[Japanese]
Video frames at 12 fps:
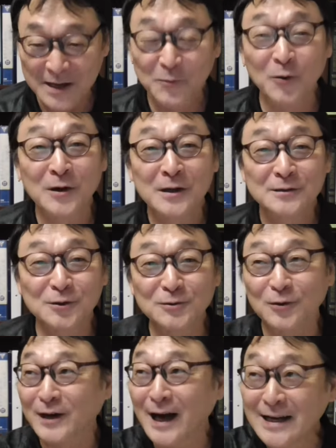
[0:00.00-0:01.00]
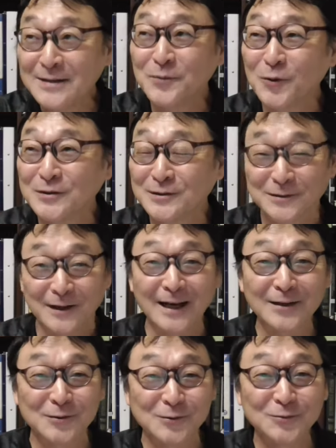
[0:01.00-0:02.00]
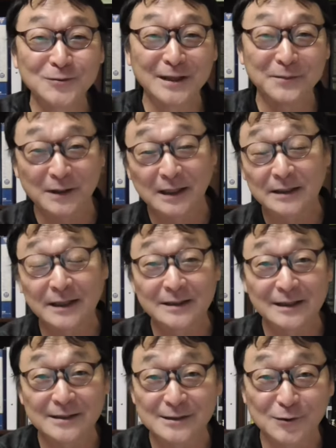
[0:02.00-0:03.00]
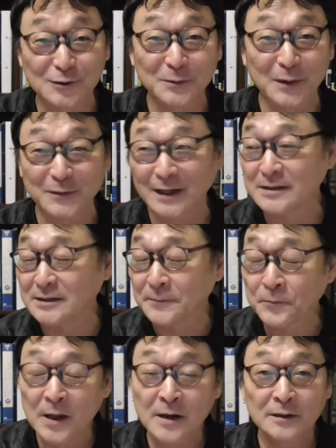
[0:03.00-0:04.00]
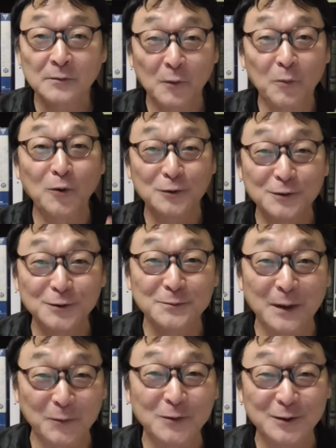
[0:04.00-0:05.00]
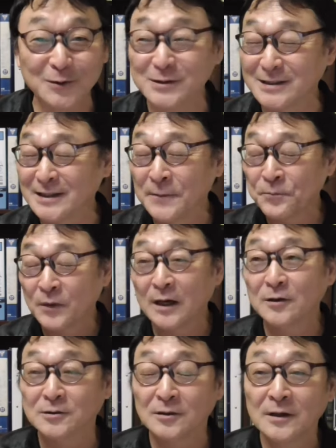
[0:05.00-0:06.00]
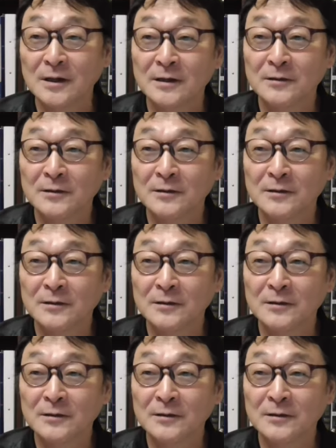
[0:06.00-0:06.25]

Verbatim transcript: もう、ちょっと買い物行く。彼女運転まだできてへんし、車もないし。でも僕車持っとるし、彼女、